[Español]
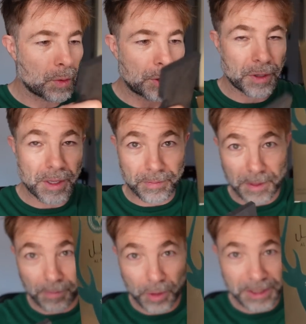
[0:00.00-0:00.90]
cuando
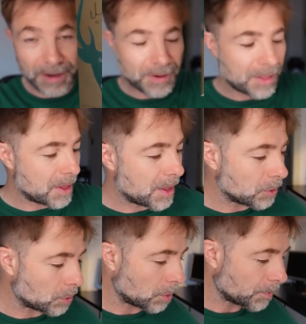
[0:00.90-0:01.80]
ponéis la Francia
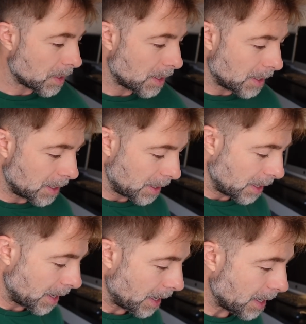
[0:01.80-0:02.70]
dentro,
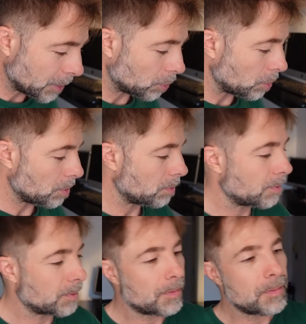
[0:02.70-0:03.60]
esto
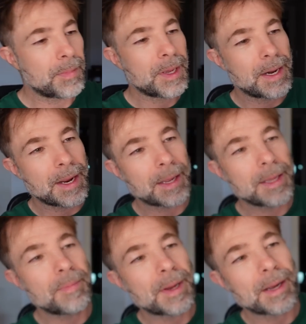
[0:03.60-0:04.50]
viene
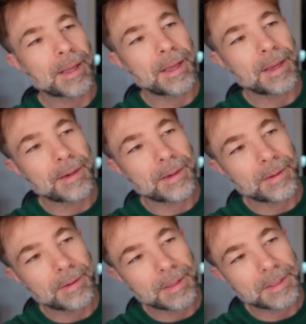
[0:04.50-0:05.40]
aquí para que
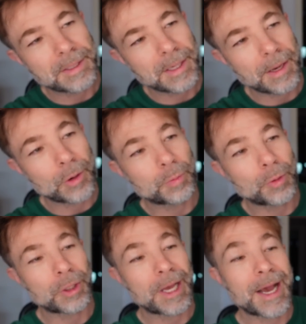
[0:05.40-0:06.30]
os
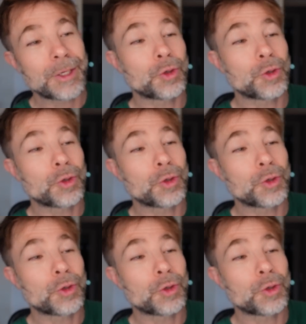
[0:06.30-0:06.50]
protejáis,